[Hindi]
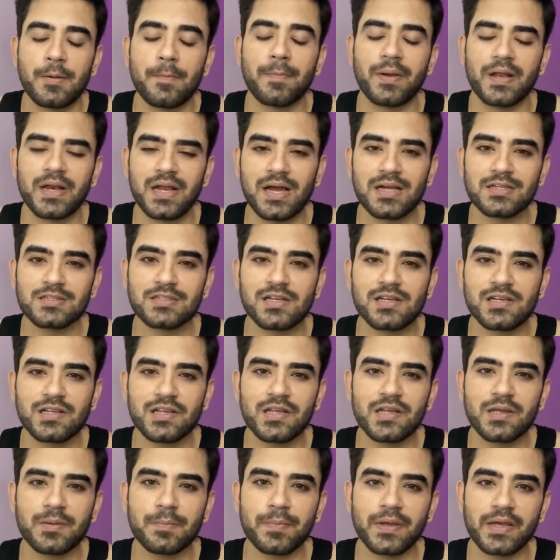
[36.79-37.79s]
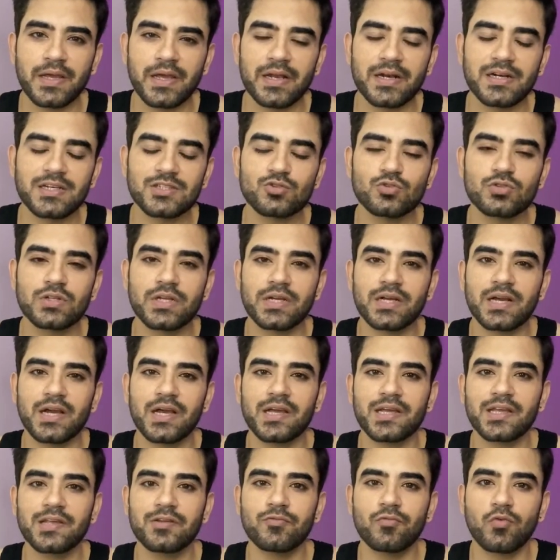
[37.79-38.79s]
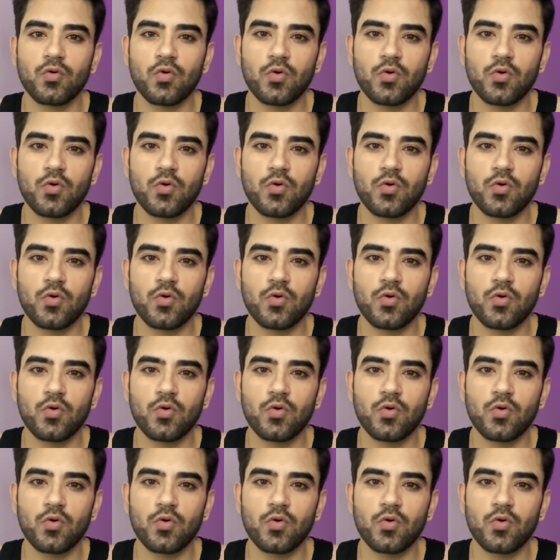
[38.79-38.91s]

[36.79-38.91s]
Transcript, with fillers: मैंने आजकल के बिगेनर्स को देखा है कि